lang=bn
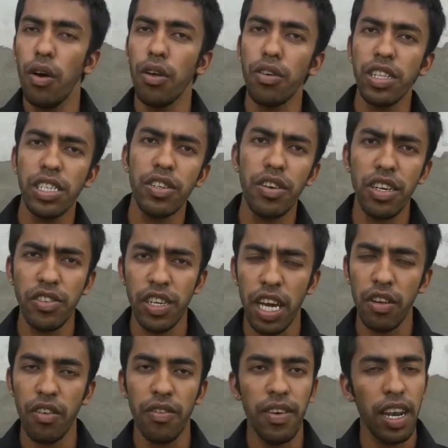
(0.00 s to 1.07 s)
অন্যদের সঙ্গে শেয়ার
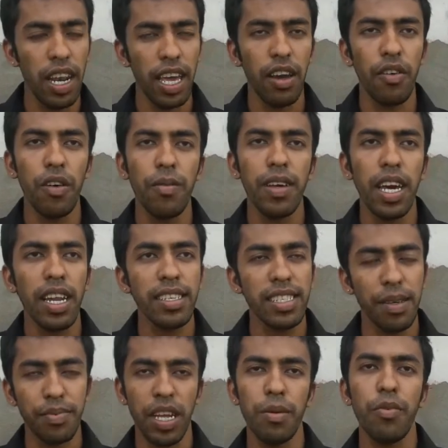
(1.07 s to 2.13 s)
করবেন লাইক করবেন আর
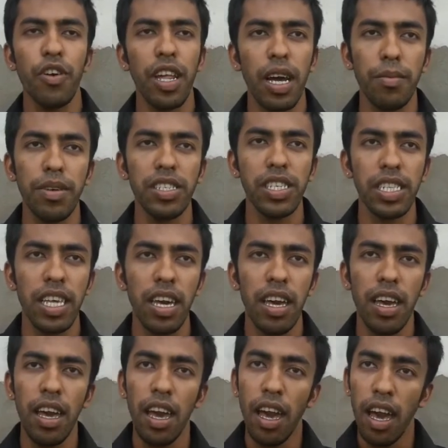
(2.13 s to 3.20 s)
সাবস্ক্রাইব করে রাখবেন যাতে
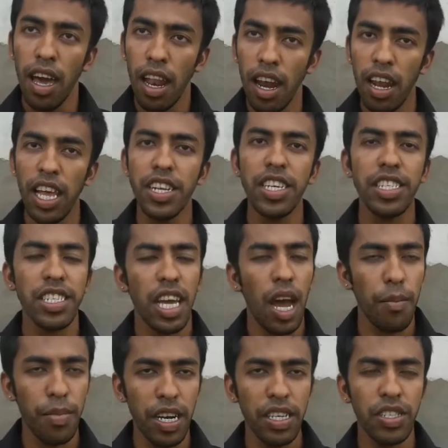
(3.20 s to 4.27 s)
লেটেস্ট
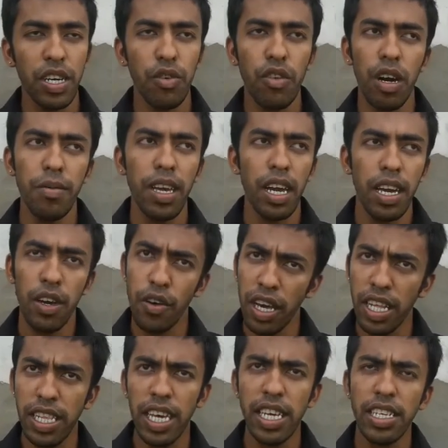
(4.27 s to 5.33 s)
আপডেট যেগুলো আমি
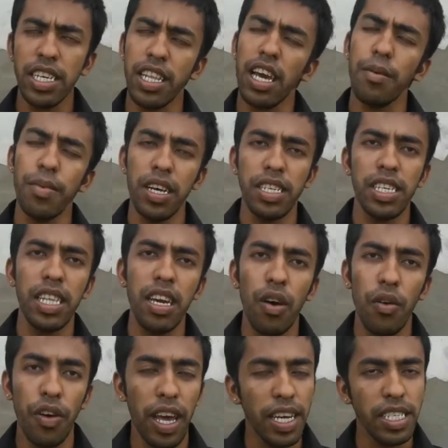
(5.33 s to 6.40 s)
এখানে দিই সেটা আপনারা যাতে
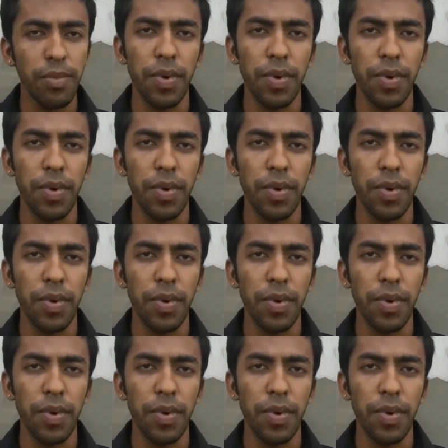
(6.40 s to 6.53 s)
অনায়াসে